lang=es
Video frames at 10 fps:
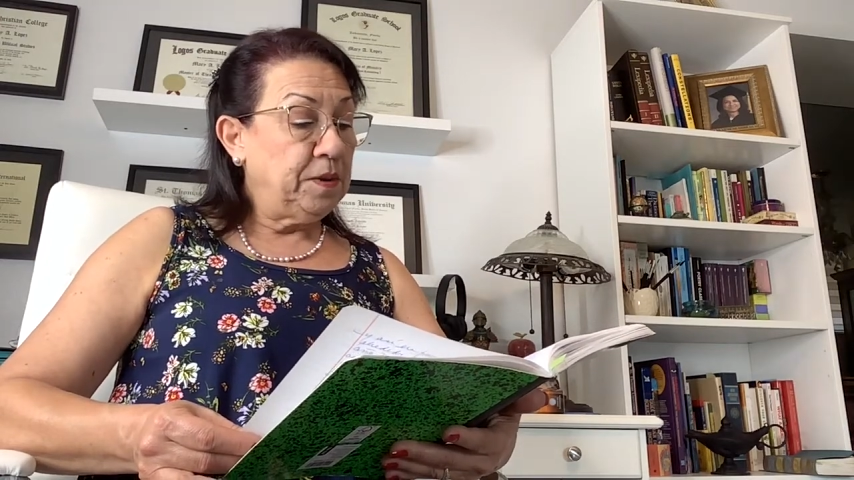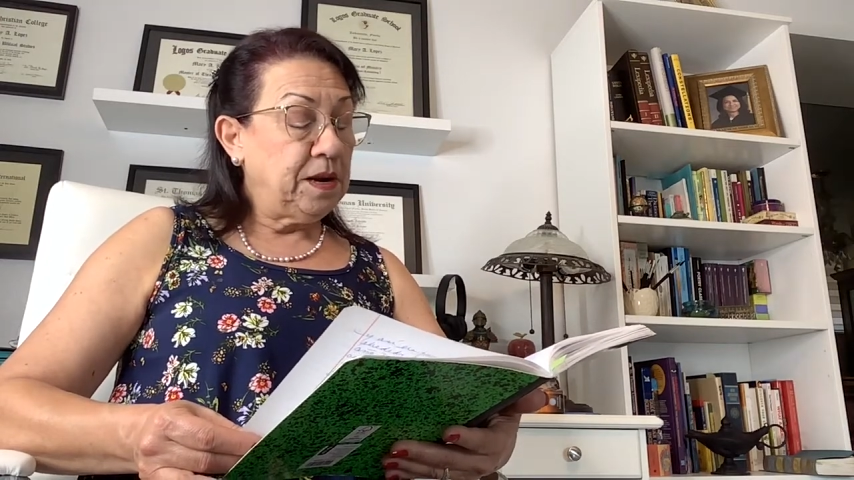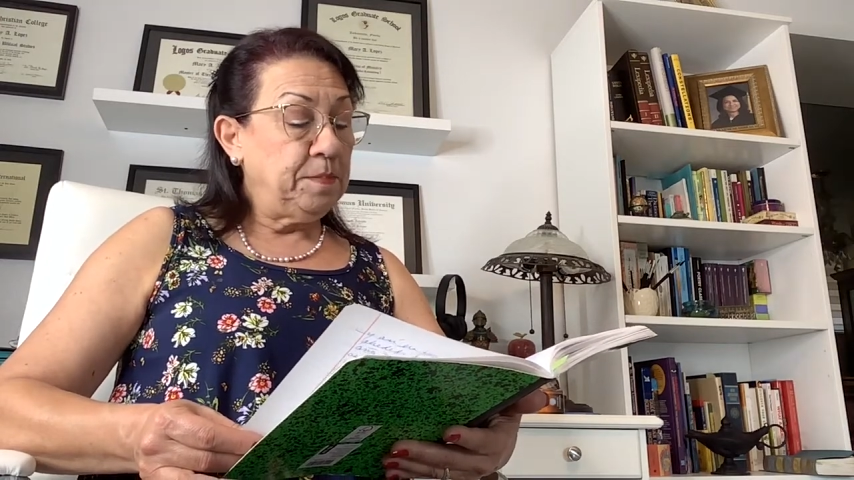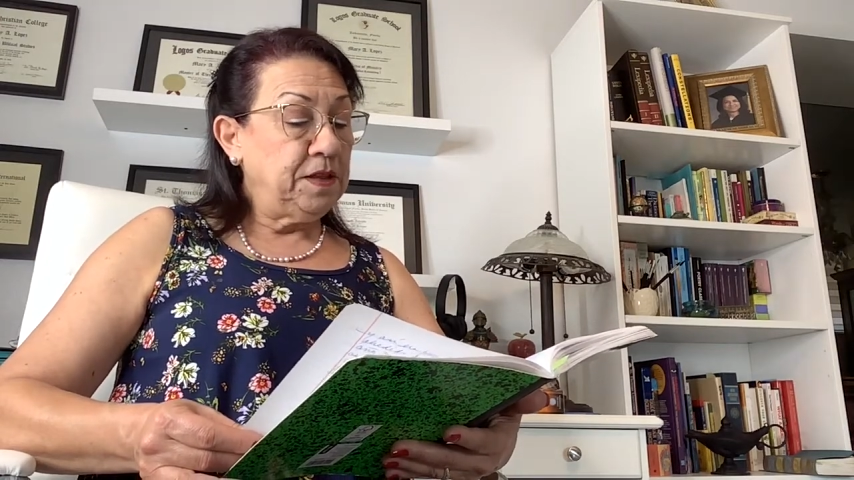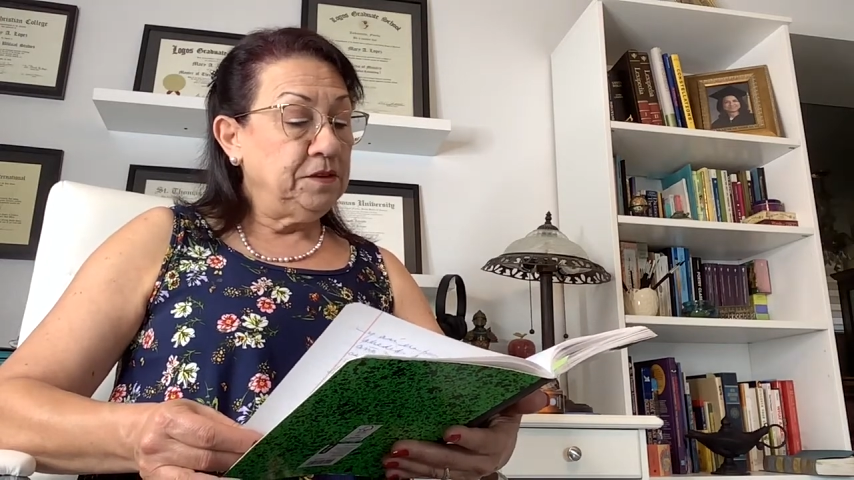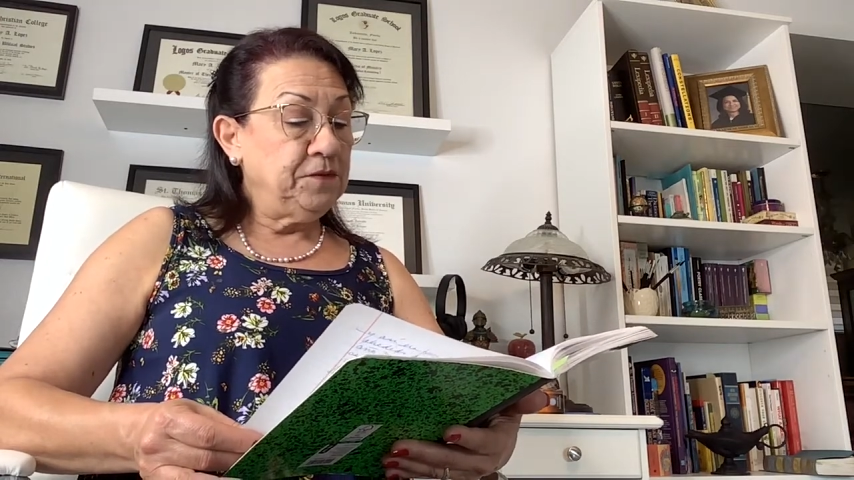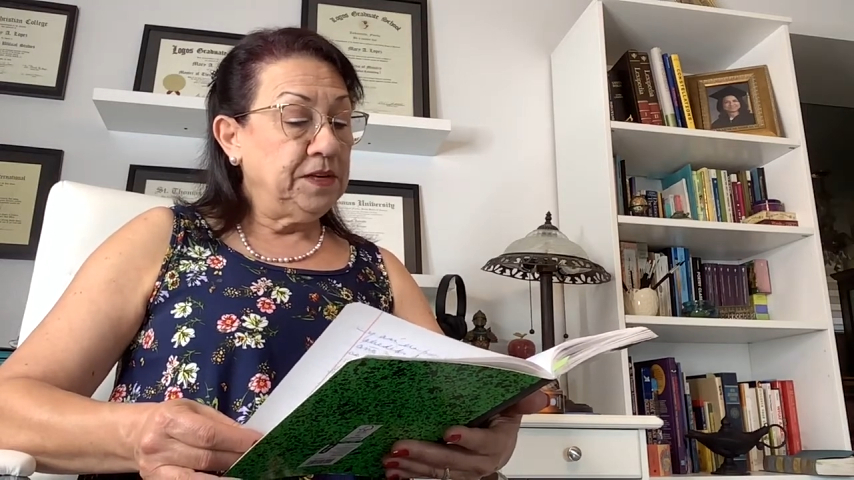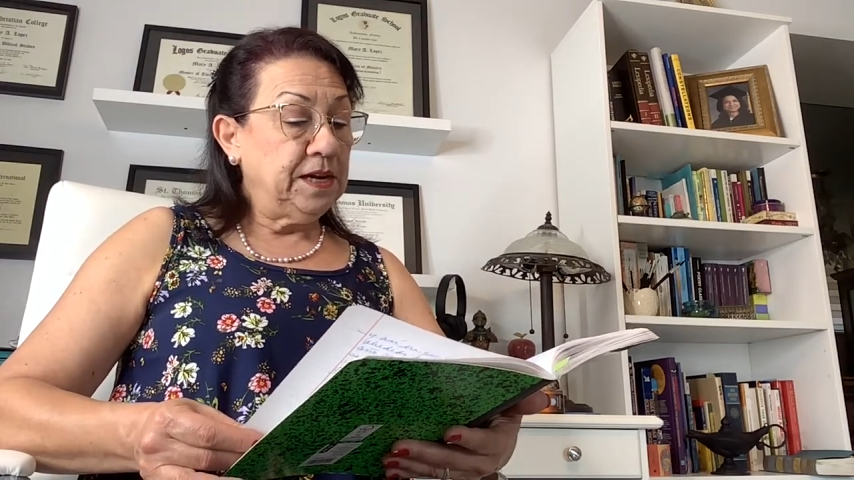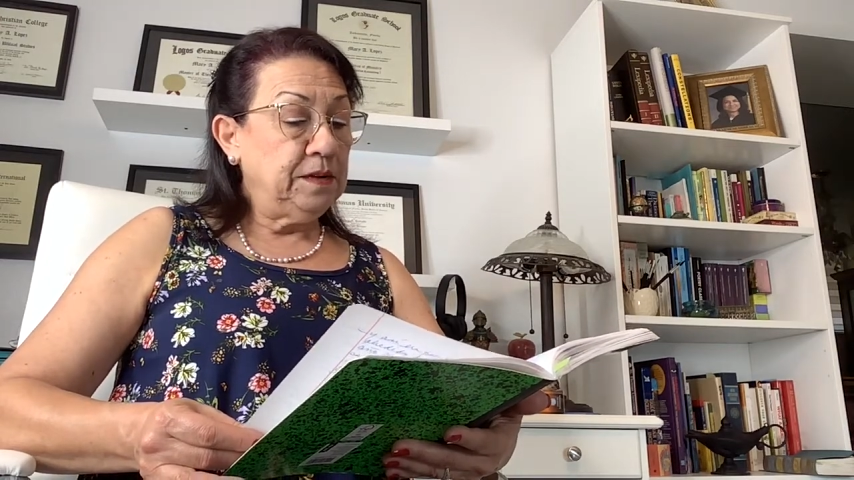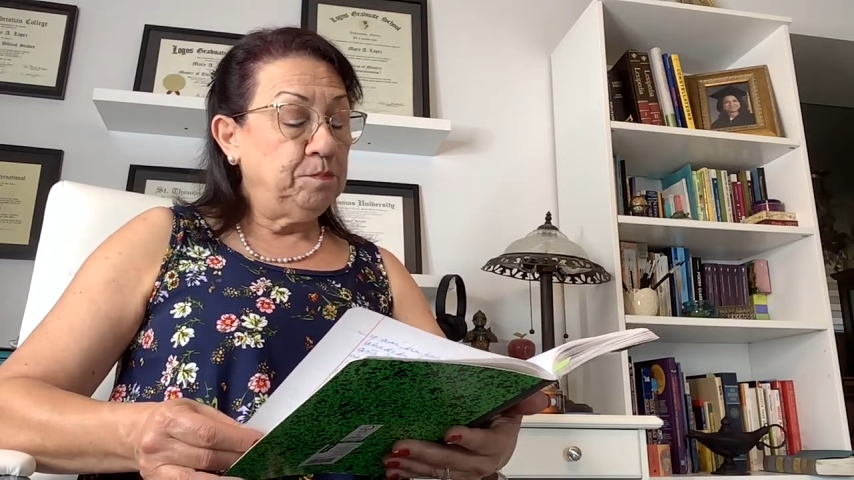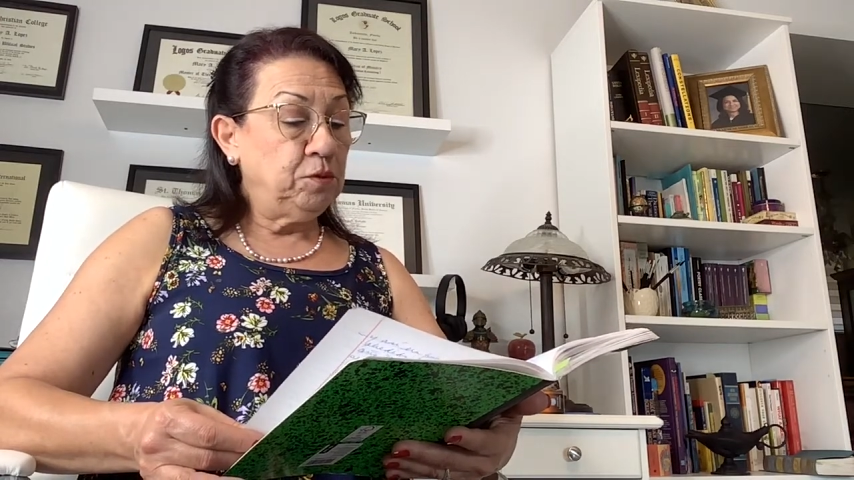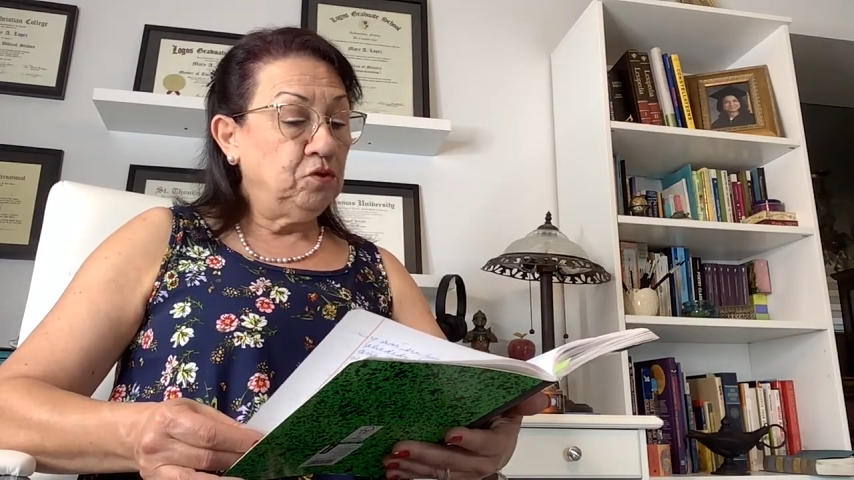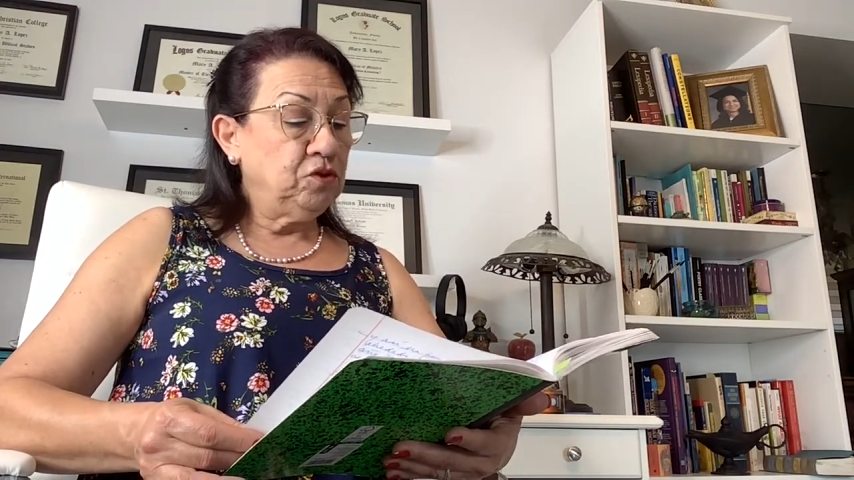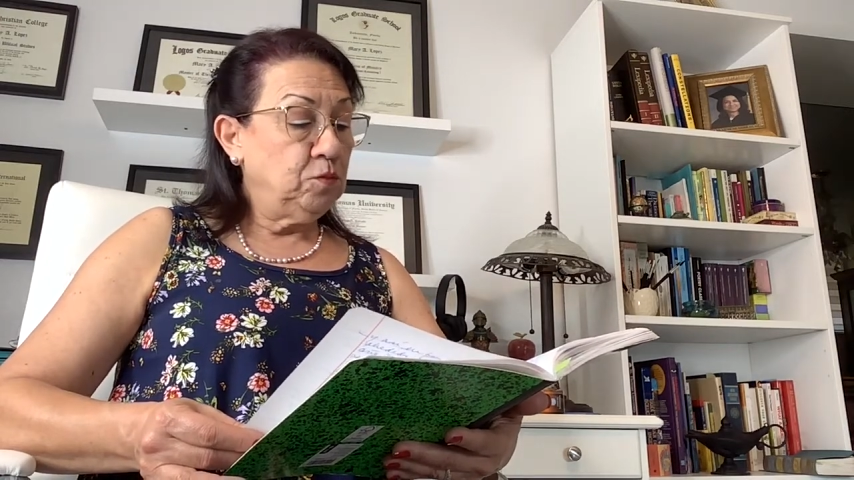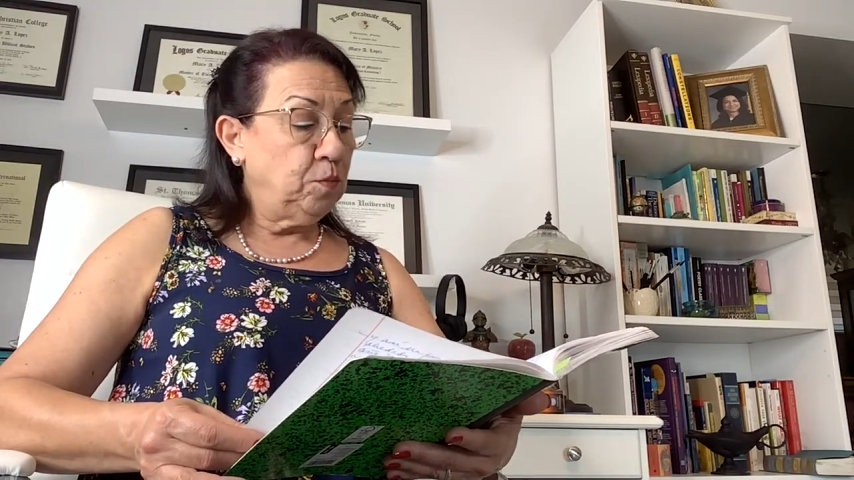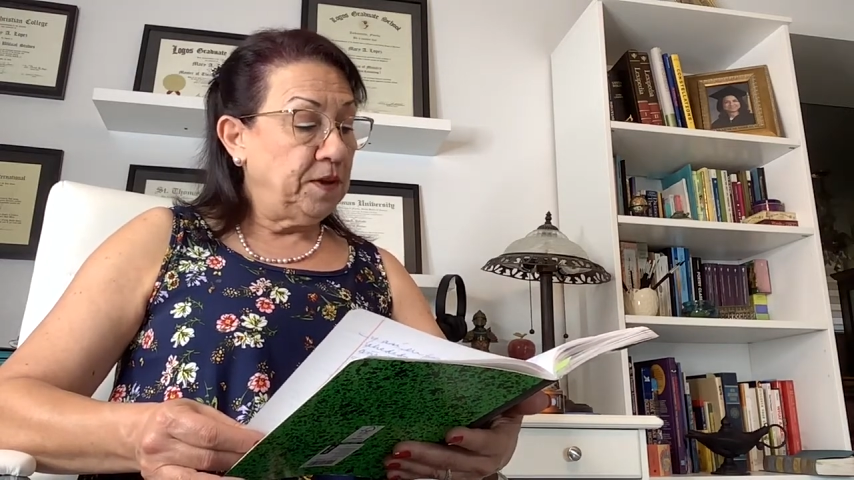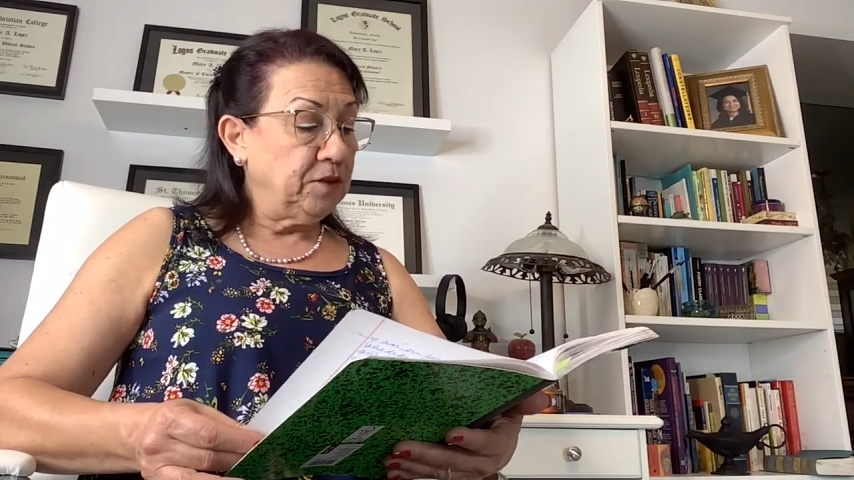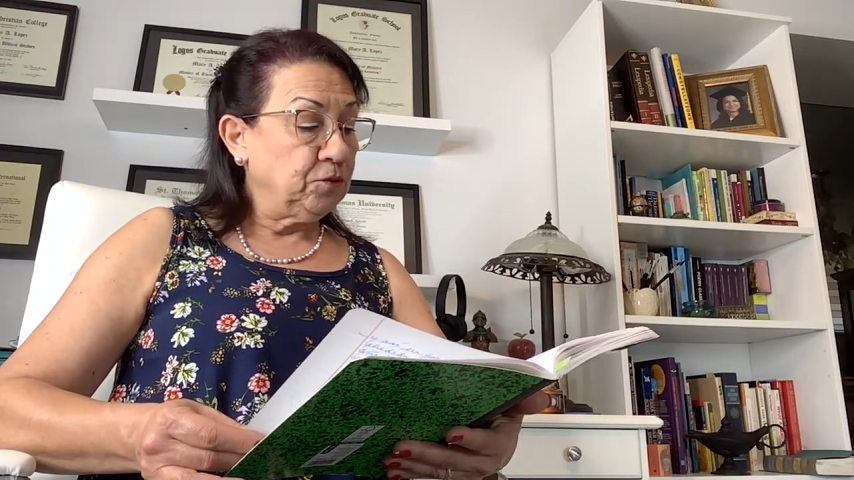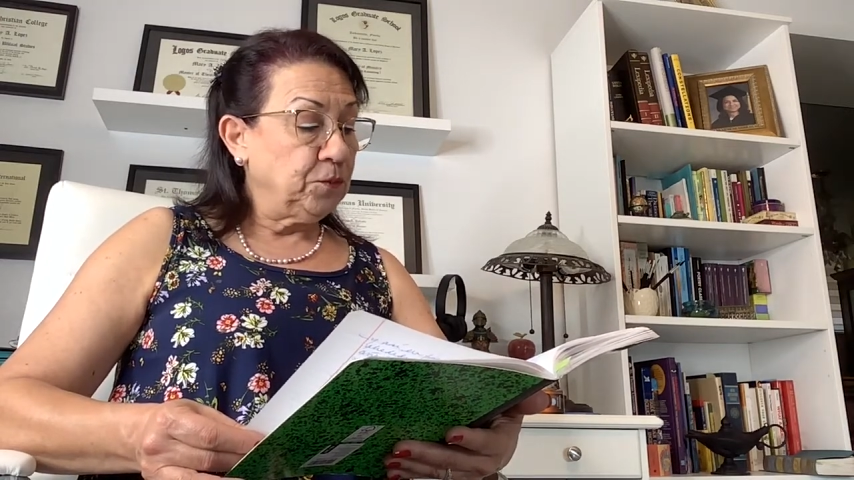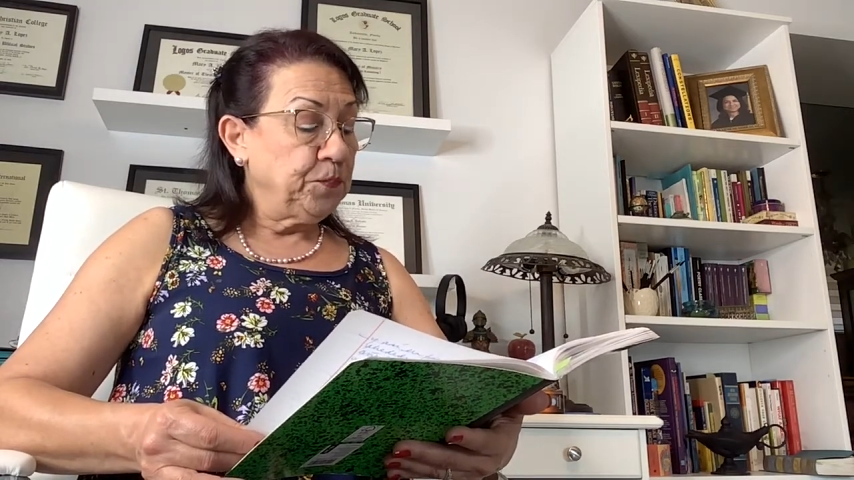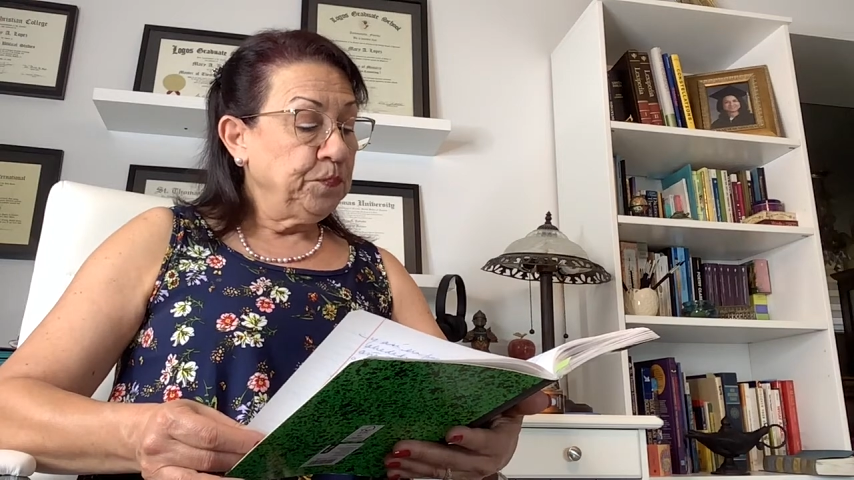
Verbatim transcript: para planificar el próximo paso.